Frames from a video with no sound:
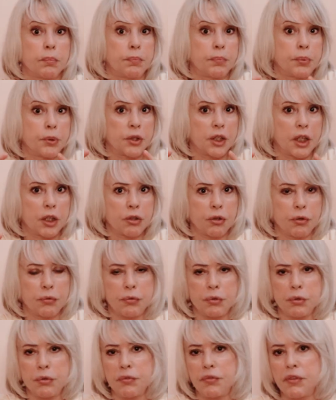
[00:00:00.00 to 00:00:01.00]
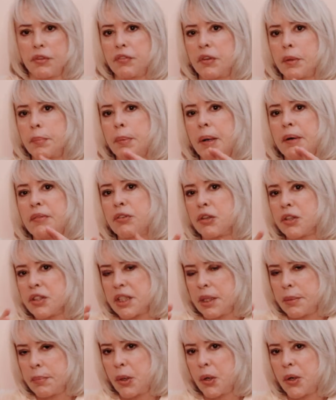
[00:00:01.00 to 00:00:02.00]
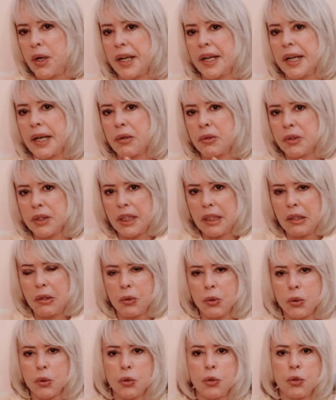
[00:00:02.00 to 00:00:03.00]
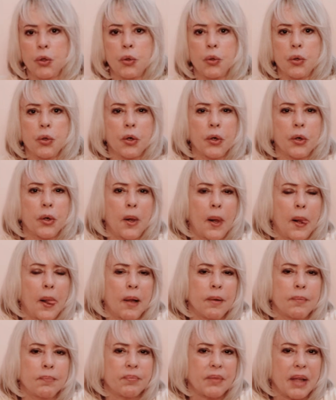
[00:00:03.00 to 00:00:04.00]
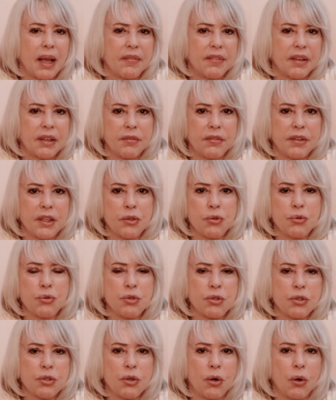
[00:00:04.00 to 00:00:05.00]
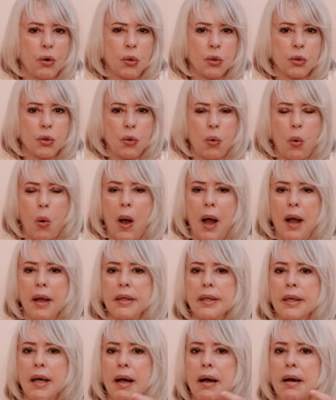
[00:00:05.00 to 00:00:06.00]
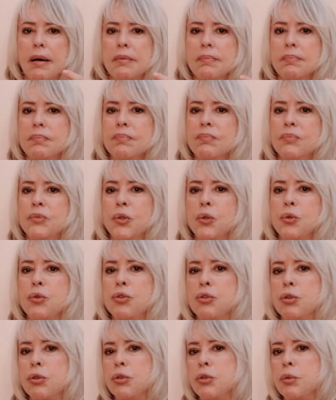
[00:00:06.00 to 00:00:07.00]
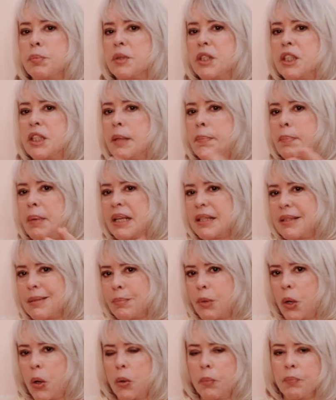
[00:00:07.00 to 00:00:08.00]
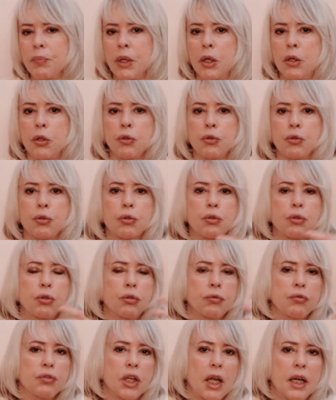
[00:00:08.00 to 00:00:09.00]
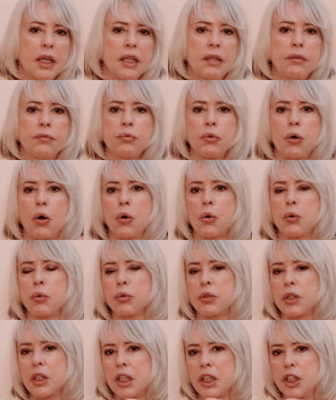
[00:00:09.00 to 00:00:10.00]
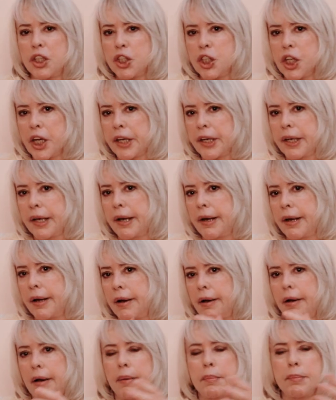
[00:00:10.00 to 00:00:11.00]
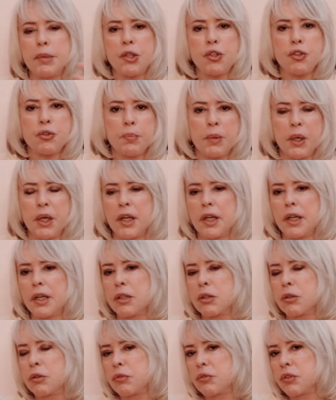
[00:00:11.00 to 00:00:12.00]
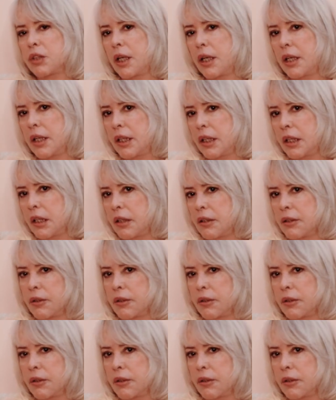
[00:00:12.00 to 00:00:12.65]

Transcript: Peut-être que vous ne vivez pas forcément l'un à côté de l'autre, donc euh, avec Vénus en 3, il y a une notion de petit déplacement. Donc que vous allez vous rencontrer chacun à mi-chemin, que vous allez...